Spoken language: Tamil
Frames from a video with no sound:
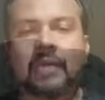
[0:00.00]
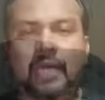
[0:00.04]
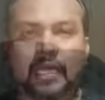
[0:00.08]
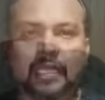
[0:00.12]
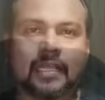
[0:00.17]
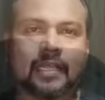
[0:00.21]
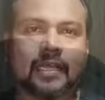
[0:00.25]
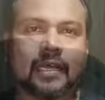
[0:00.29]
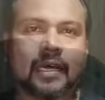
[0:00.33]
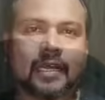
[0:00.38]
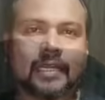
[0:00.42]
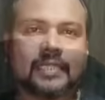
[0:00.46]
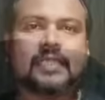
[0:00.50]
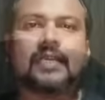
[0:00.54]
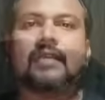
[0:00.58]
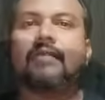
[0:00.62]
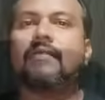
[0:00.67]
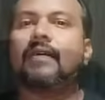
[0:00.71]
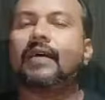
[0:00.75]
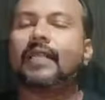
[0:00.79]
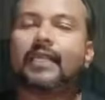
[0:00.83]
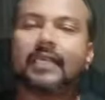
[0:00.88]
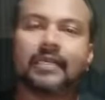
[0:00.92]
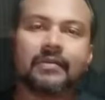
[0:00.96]
அந்த
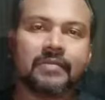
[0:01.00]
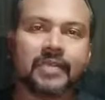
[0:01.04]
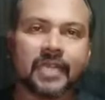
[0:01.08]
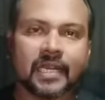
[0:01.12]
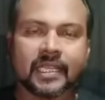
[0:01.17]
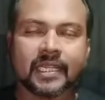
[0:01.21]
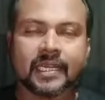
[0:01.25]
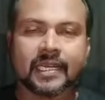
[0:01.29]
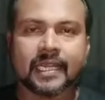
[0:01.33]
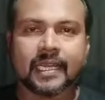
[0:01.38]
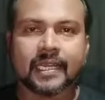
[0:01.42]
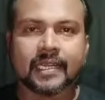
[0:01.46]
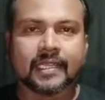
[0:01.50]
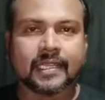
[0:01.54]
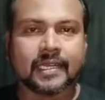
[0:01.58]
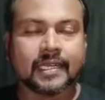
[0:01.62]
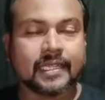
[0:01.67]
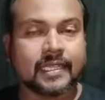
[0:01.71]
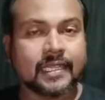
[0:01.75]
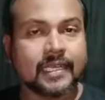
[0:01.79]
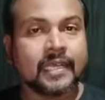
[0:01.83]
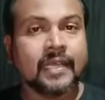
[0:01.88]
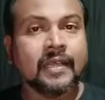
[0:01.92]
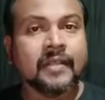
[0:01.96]
அரசியல்வாதிக்கும் இருந்துட்டே
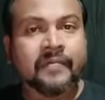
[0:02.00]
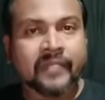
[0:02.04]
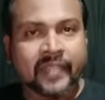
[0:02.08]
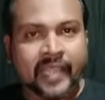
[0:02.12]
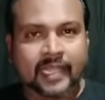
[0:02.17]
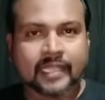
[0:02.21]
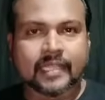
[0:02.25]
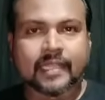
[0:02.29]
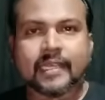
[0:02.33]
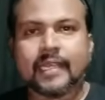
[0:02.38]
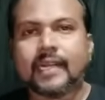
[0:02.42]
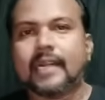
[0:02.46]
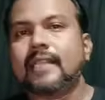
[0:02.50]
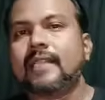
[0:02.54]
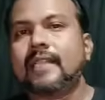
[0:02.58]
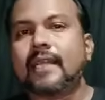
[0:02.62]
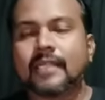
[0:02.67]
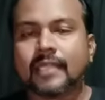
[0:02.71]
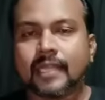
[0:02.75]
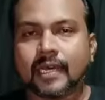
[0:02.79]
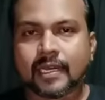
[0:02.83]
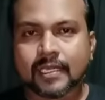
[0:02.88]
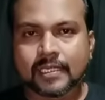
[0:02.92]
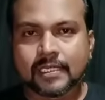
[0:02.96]
இருந்திருக்குது அந்த இடத்த அந்த
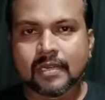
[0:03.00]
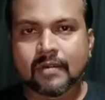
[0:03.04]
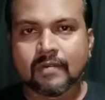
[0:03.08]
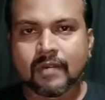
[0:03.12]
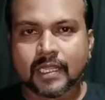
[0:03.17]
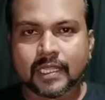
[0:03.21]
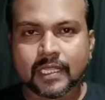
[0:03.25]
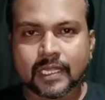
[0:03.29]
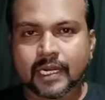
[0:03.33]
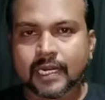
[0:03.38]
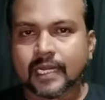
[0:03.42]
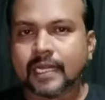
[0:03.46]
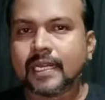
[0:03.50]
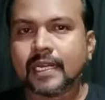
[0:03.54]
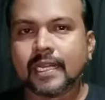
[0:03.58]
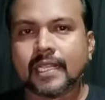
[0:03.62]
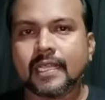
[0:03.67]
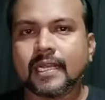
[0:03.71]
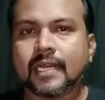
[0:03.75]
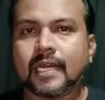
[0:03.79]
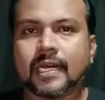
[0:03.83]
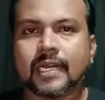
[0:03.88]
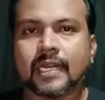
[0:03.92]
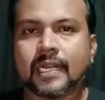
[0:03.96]
அரசியல்வாதி
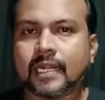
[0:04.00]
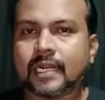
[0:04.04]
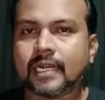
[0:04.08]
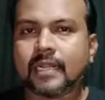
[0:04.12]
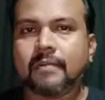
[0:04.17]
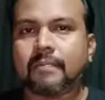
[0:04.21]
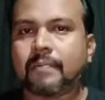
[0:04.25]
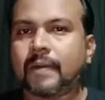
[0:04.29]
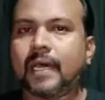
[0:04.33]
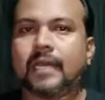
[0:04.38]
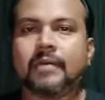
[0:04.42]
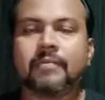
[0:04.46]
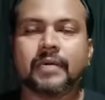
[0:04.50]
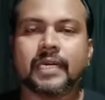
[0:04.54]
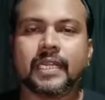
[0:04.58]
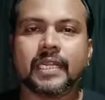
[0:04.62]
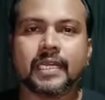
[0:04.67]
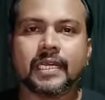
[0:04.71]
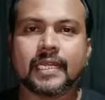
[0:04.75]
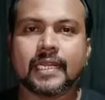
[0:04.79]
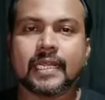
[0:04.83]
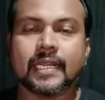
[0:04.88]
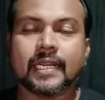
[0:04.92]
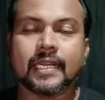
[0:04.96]
எடுக்கிறதுக்காக நிறைய பிளான்
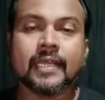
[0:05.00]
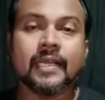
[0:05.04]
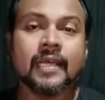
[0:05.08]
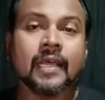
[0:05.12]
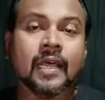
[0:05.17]
பண்ணியிருக்கிறாரு